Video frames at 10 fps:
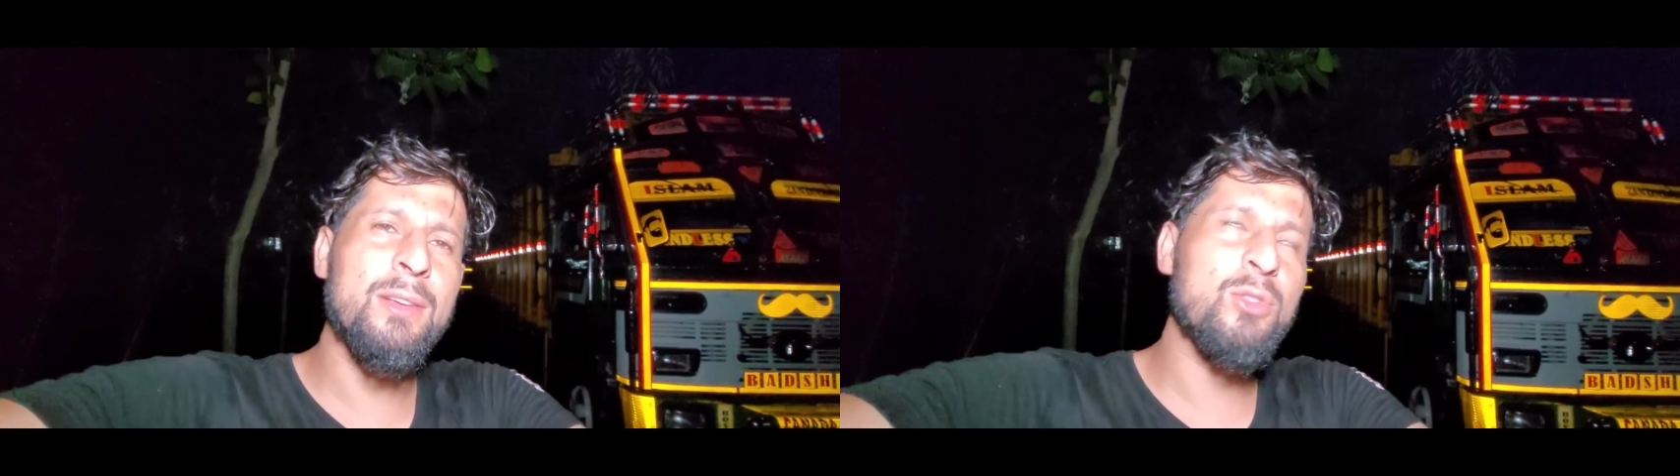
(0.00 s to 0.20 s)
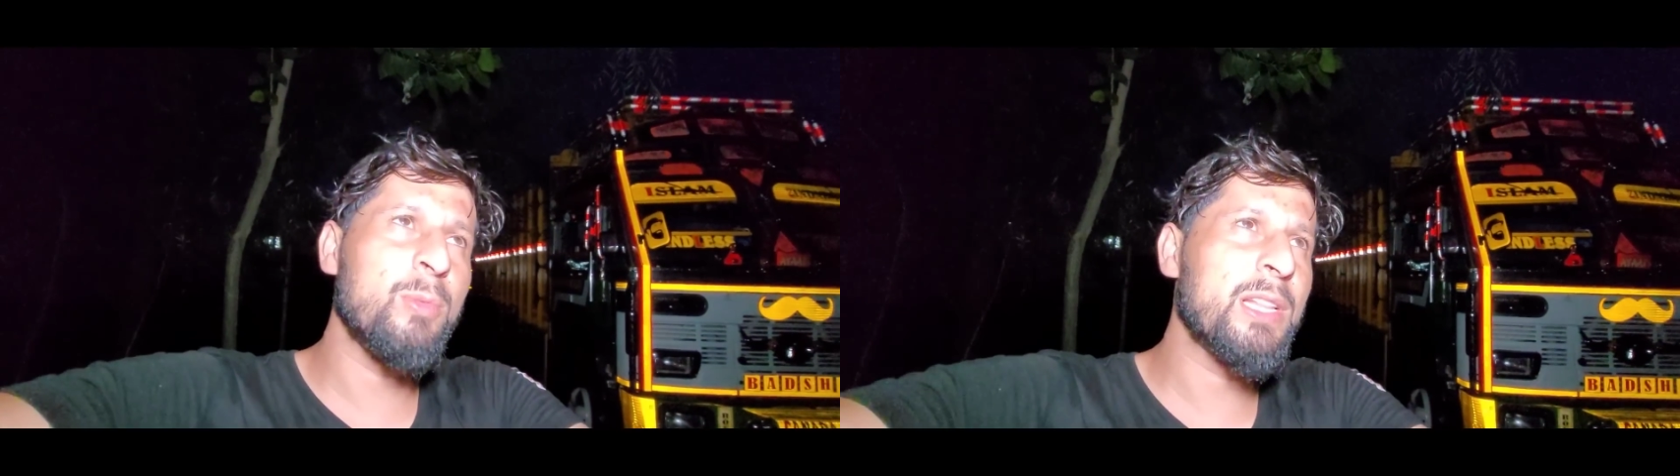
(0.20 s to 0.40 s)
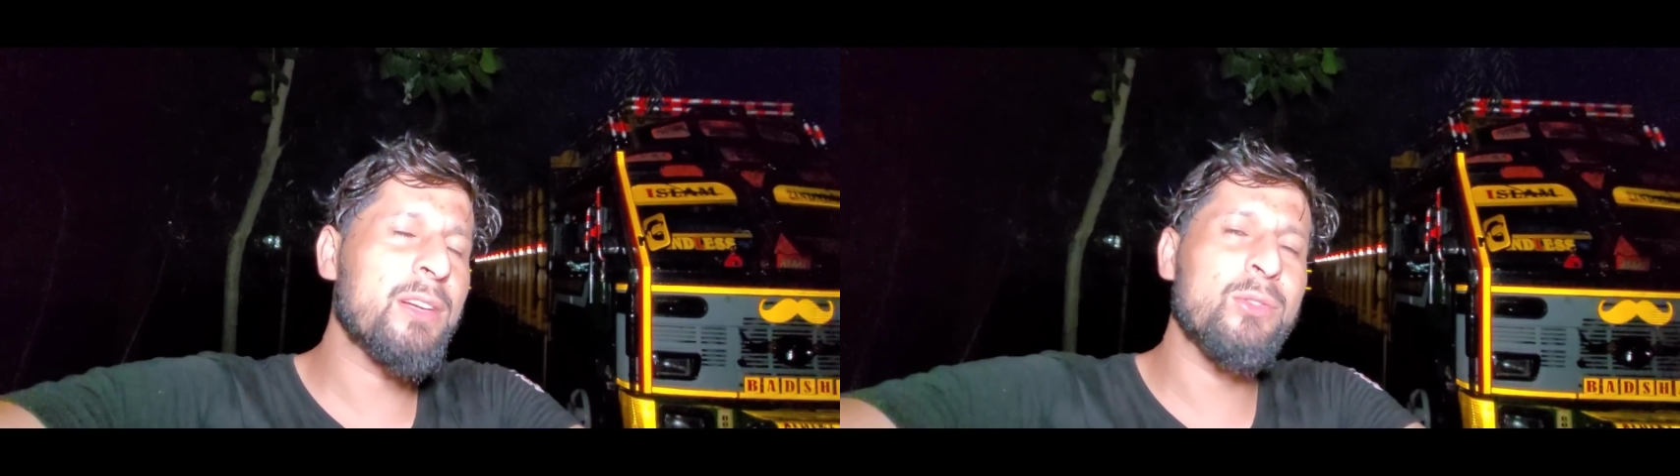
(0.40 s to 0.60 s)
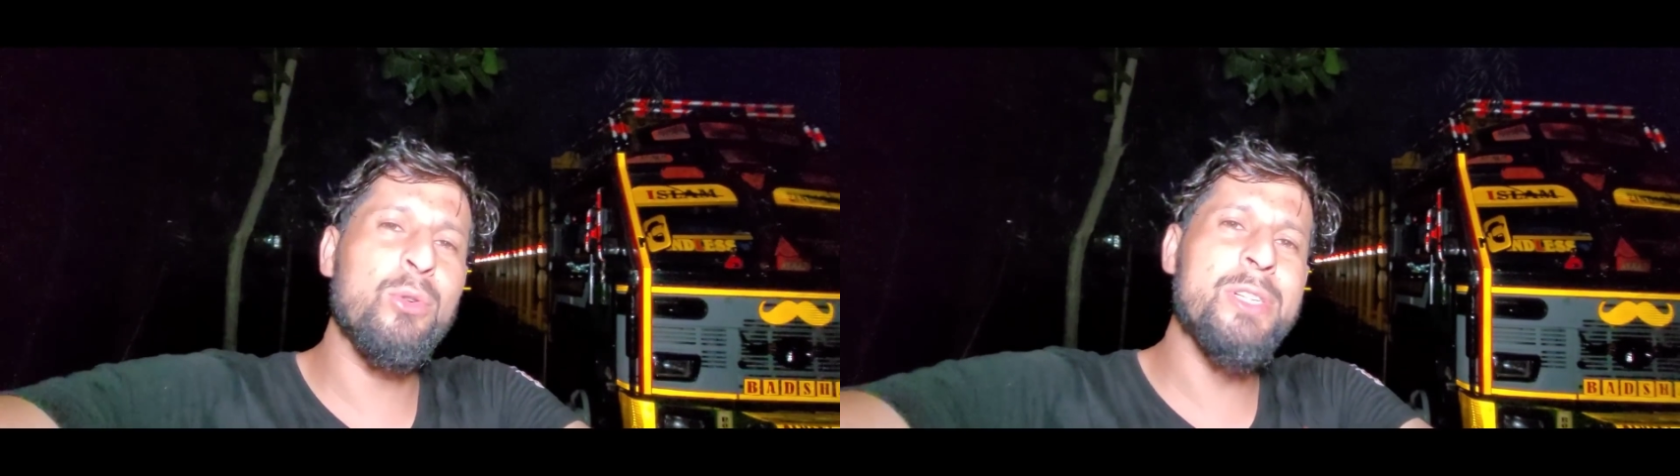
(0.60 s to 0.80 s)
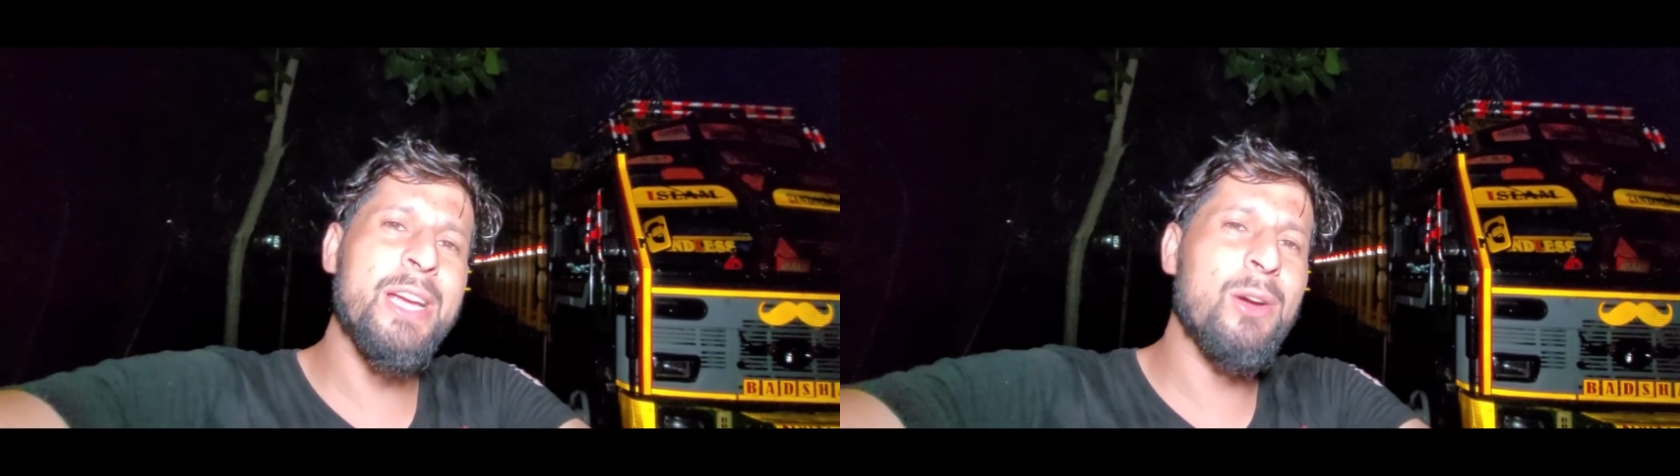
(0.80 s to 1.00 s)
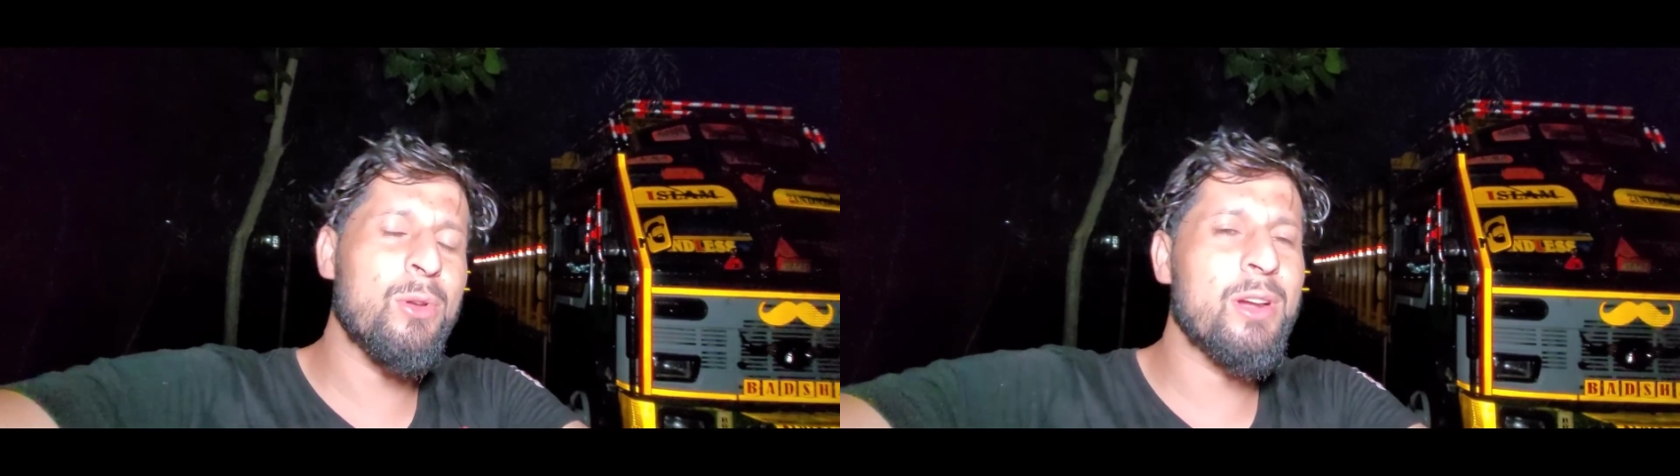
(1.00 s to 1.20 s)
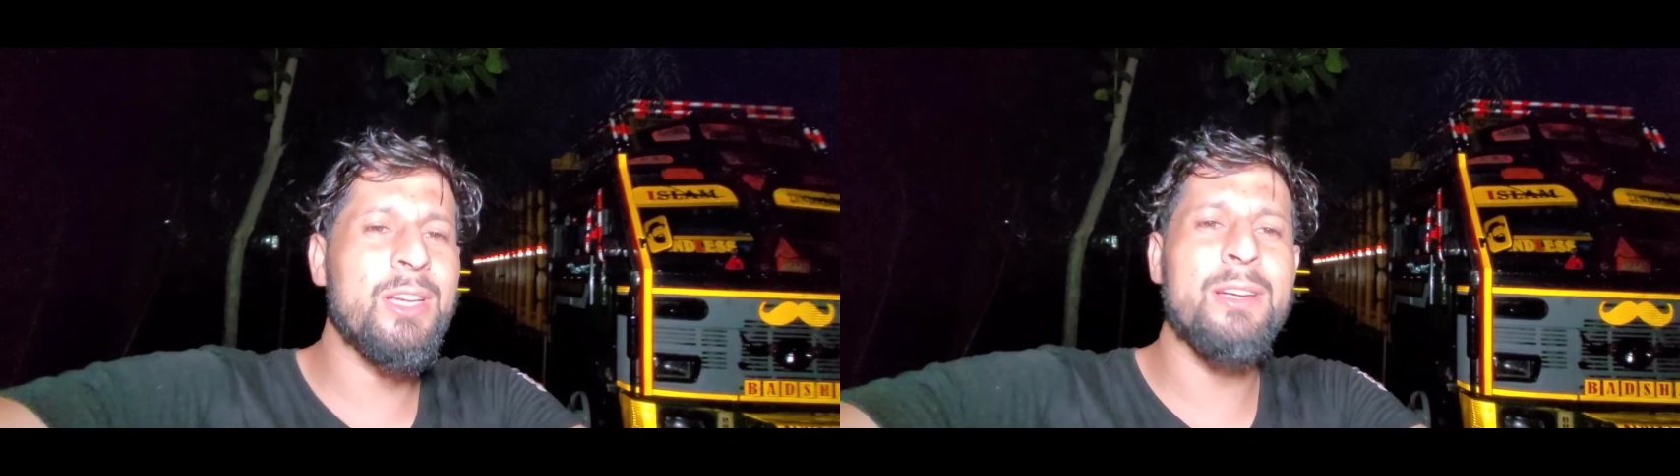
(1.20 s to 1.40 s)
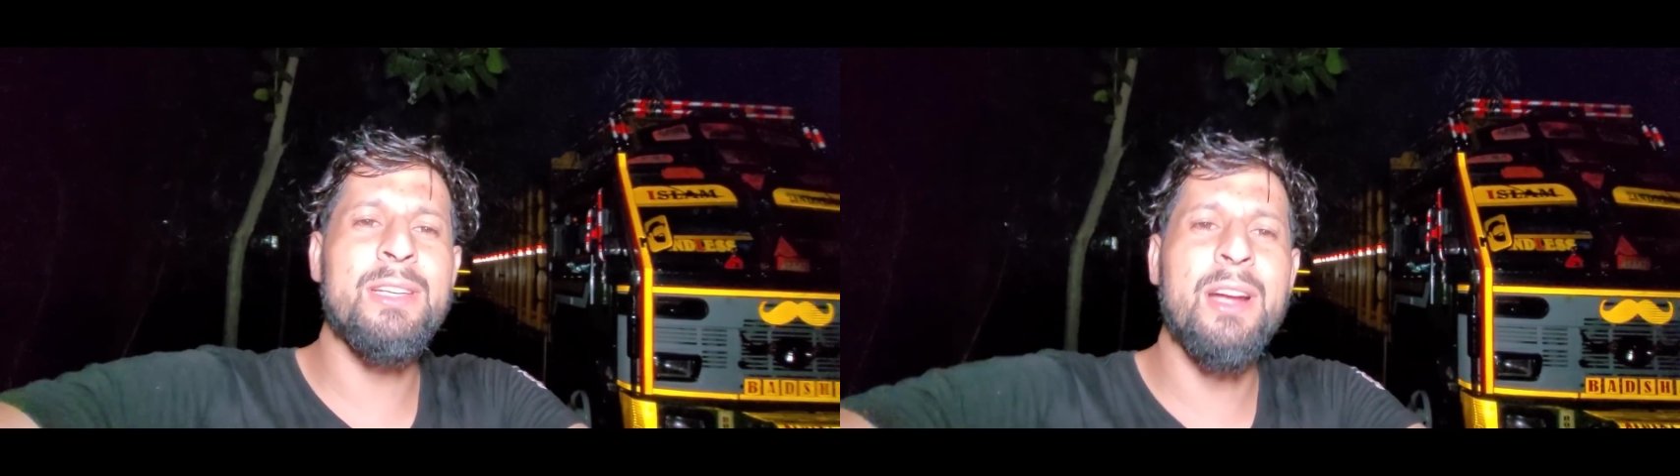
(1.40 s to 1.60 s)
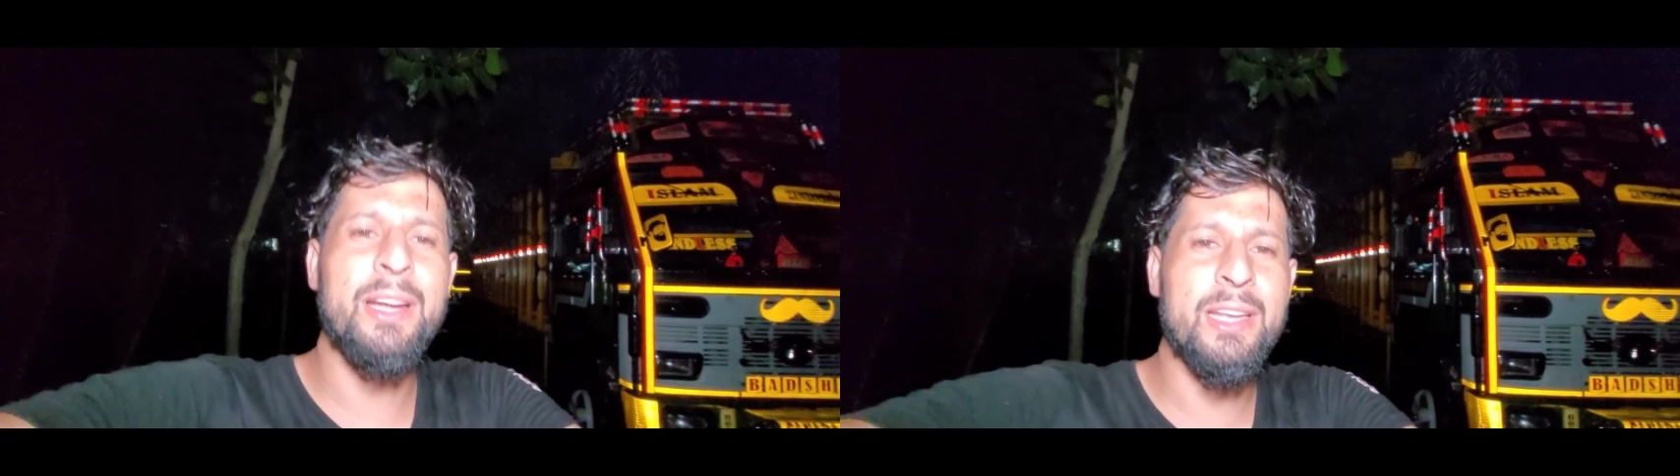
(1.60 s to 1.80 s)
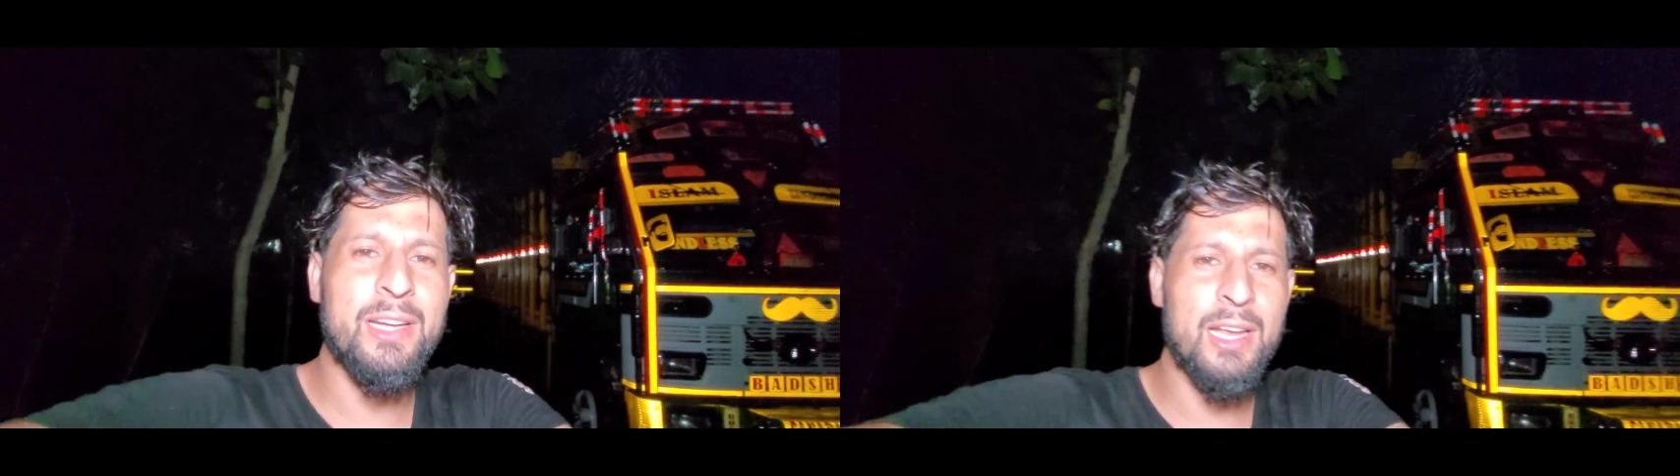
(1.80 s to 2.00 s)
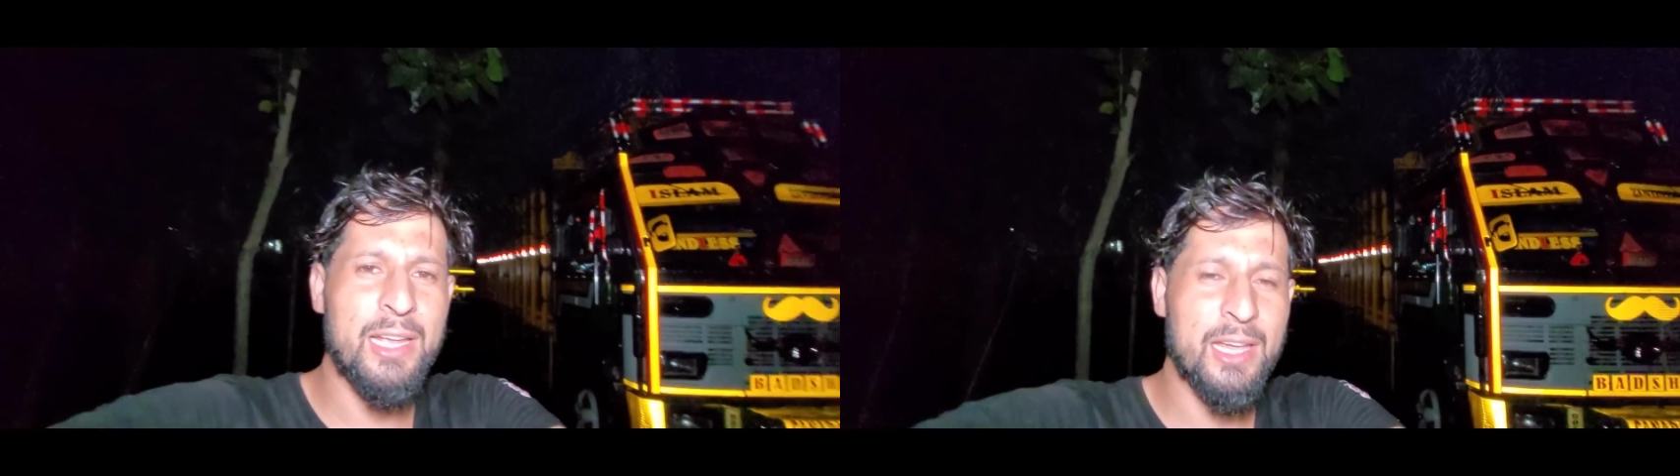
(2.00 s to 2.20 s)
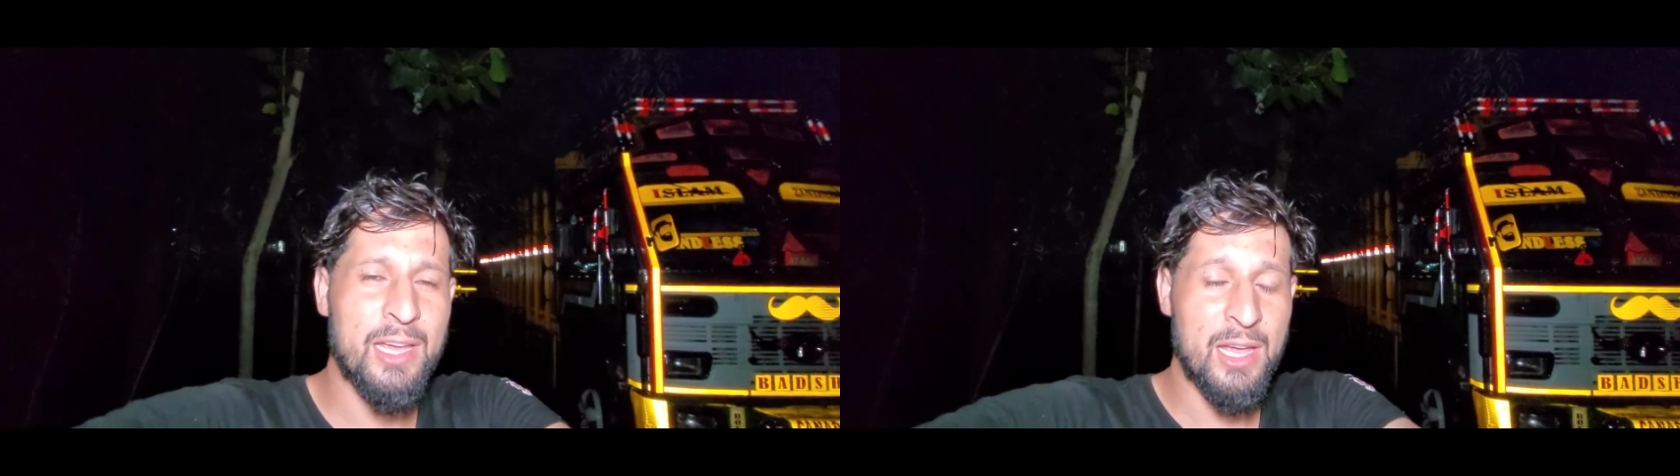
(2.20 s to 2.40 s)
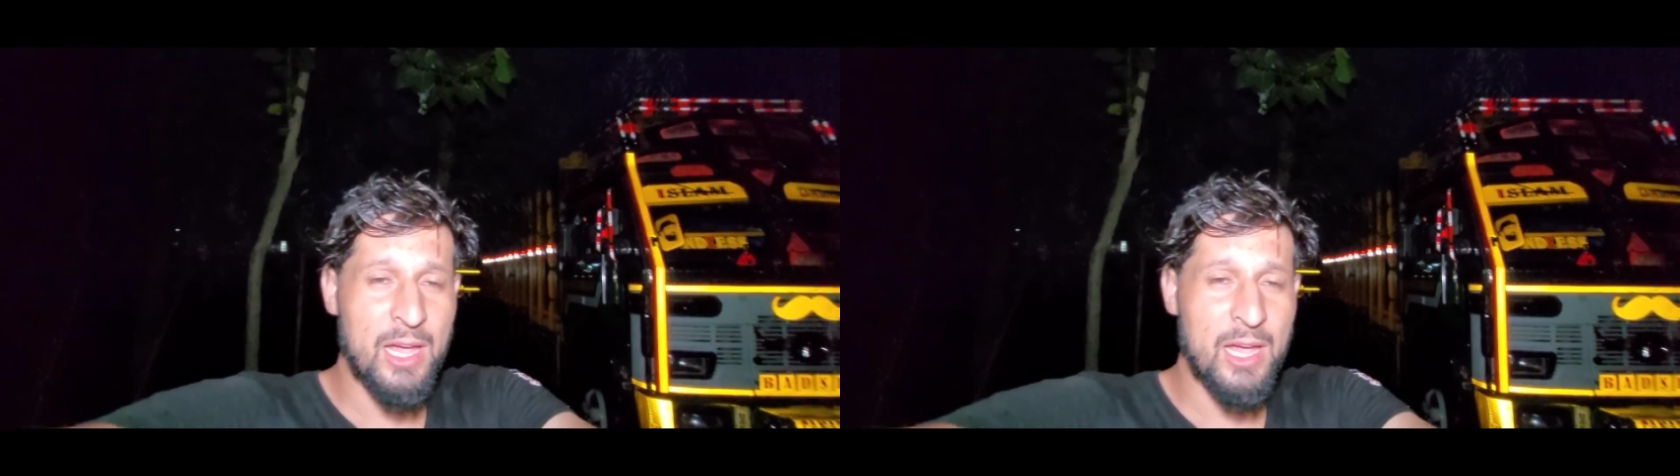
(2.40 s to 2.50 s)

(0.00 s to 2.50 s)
सुबह तक सूख जाएगा और यहाँ से गाड़ियाँ निकालेंगे